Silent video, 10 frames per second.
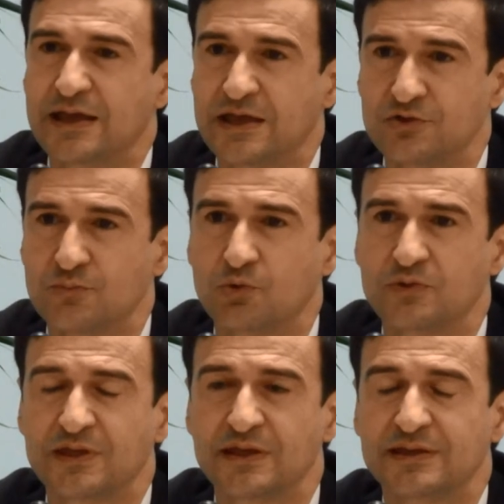ello
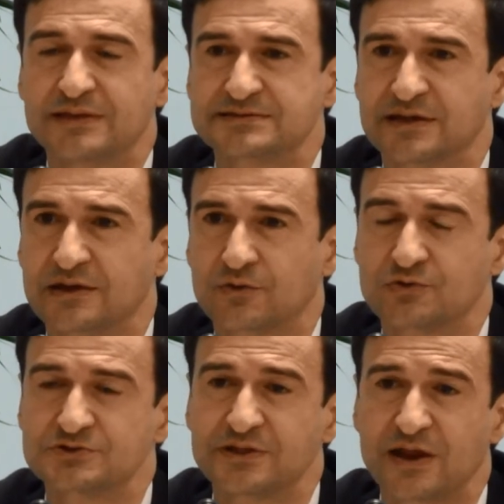puede ser
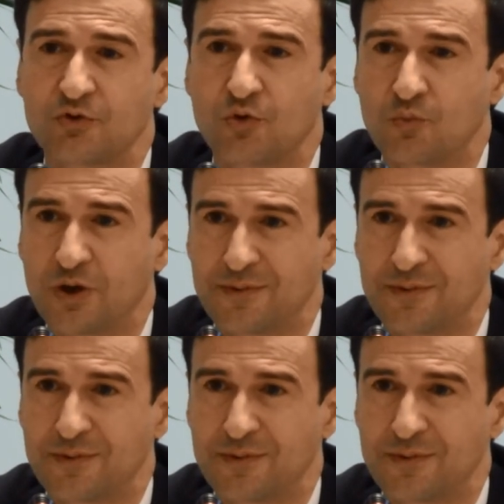considerado como un